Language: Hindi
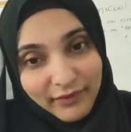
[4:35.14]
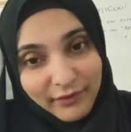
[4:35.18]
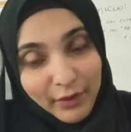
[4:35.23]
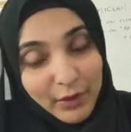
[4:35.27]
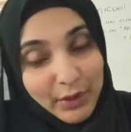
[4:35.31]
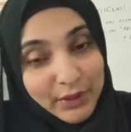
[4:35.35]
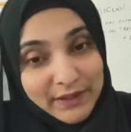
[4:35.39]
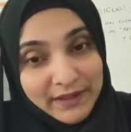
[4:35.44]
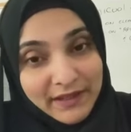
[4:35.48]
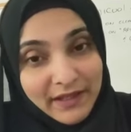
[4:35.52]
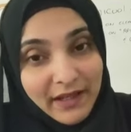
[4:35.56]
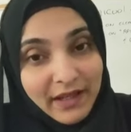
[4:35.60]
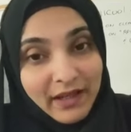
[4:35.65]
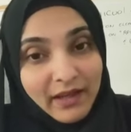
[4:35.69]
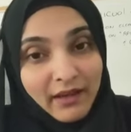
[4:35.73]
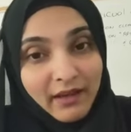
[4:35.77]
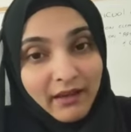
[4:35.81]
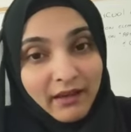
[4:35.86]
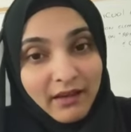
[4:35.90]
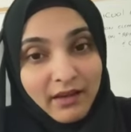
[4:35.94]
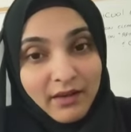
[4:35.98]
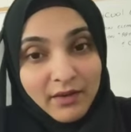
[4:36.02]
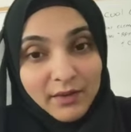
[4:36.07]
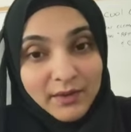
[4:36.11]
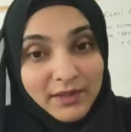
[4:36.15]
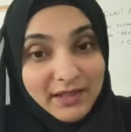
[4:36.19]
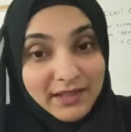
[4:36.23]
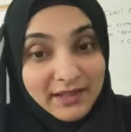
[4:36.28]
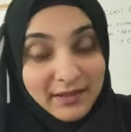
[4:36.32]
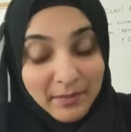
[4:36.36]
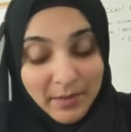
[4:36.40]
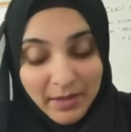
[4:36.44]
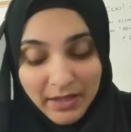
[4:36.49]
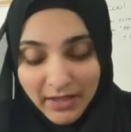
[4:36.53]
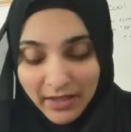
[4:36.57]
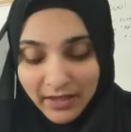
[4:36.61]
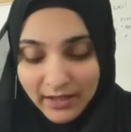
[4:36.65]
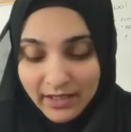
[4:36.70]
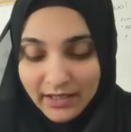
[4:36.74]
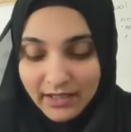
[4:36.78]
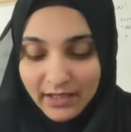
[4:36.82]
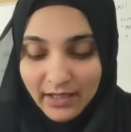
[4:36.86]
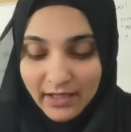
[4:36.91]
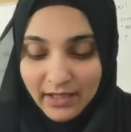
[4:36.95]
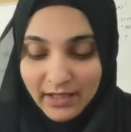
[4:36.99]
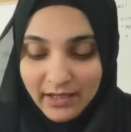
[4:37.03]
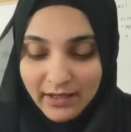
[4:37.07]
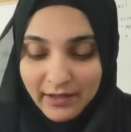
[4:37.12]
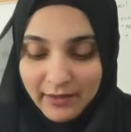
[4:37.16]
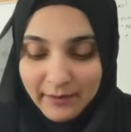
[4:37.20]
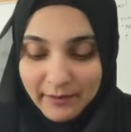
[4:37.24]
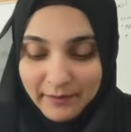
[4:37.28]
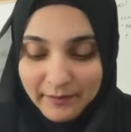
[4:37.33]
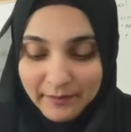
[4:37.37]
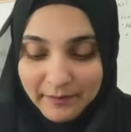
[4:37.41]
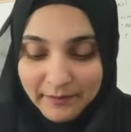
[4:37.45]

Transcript: फ़र्ज़ नहीं है या उसकी ज़िम्मेदारी नहीं है